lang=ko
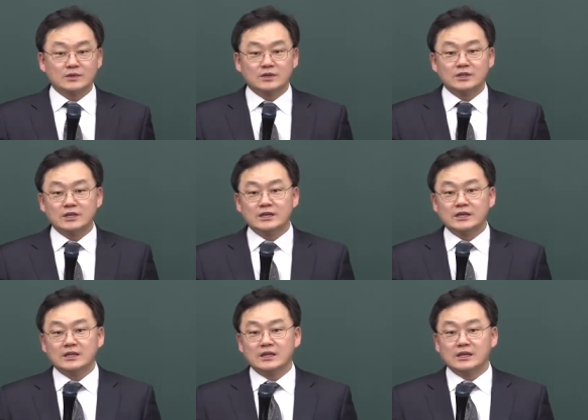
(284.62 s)
근데
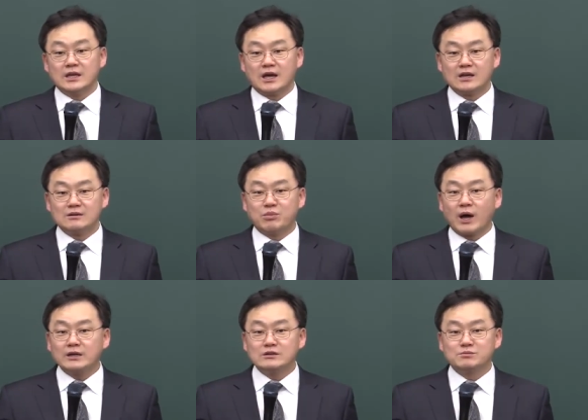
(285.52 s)
이게 이게 하나님
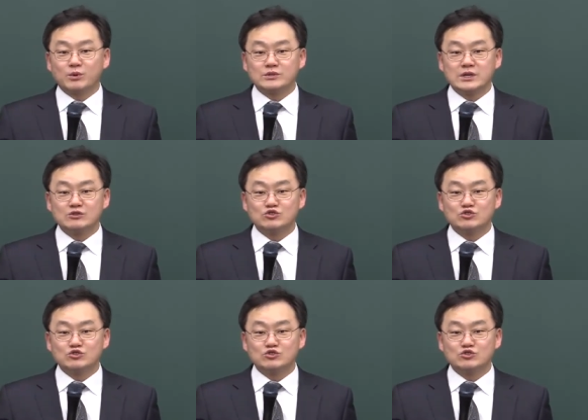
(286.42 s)
하을 보좌의